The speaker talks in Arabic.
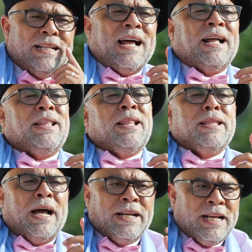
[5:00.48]

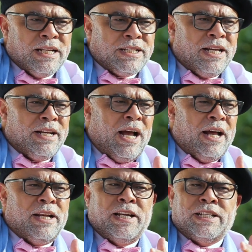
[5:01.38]
تحدثنا عن الإنسان
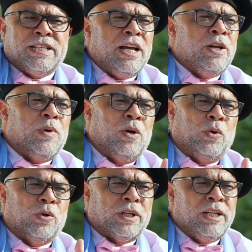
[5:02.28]
عن النساء
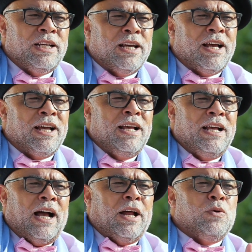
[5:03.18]
والحرية
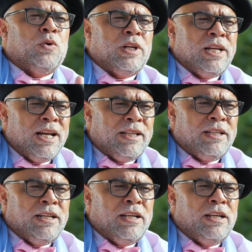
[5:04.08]
عن
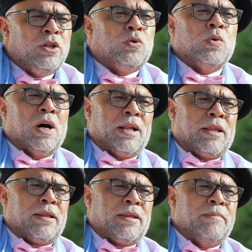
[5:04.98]
أغنيات للتراث
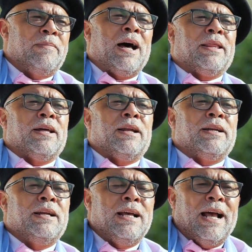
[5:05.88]

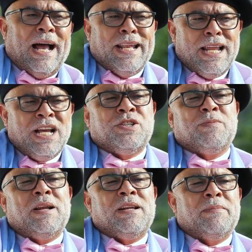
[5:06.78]
بحثا عن
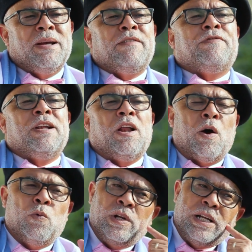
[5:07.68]
أجمل ما في
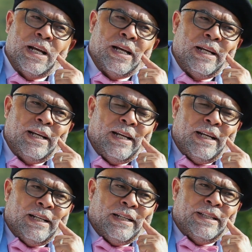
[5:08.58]
الهوية
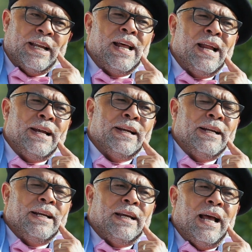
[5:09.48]
دلال
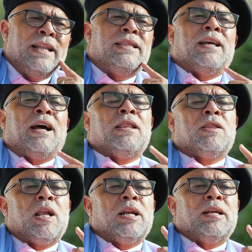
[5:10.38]
أنت
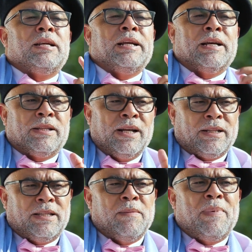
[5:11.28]
أيضا
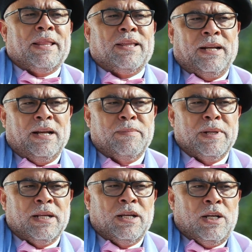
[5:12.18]
اخترت البحث العلمي